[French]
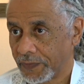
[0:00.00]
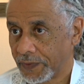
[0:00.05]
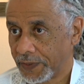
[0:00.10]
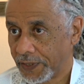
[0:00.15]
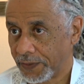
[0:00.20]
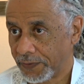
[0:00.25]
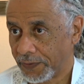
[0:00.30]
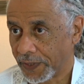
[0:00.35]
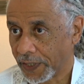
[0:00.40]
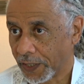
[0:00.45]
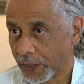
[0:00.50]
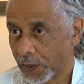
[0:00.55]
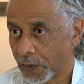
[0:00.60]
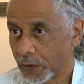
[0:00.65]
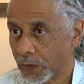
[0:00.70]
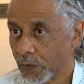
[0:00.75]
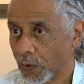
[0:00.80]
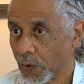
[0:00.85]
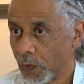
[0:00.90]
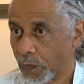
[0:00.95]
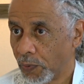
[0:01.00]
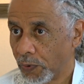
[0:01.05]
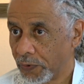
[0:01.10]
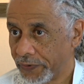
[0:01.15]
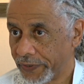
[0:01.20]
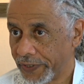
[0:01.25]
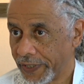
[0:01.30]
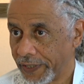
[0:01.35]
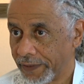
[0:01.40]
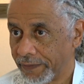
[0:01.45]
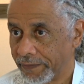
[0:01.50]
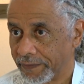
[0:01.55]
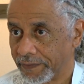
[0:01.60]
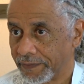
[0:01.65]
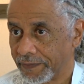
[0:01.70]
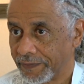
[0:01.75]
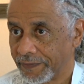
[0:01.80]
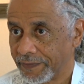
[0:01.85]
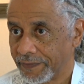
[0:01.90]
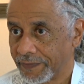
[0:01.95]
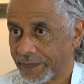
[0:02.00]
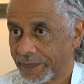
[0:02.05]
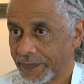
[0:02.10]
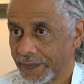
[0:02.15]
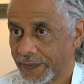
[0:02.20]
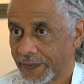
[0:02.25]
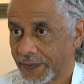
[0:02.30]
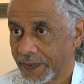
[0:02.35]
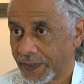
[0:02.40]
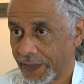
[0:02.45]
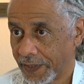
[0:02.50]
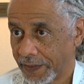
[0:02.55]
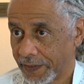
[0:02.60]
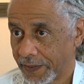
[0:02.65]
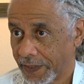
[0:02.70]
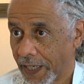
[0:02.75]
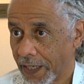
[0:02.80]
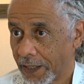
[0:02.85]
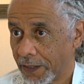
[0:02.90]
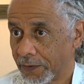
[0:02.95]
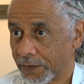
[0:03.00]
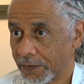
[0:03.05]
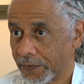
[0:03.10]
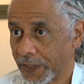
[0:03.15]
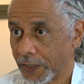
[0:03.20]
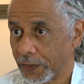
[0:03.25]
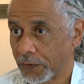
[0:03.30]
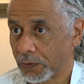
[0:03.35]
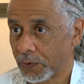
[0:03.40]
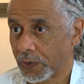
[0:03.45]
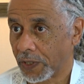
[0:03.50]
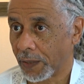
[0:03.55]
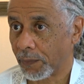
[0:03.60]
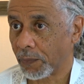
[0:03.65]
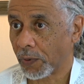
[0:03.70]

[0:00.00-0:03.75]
différents, opposés. C'est ça, en fait, toute la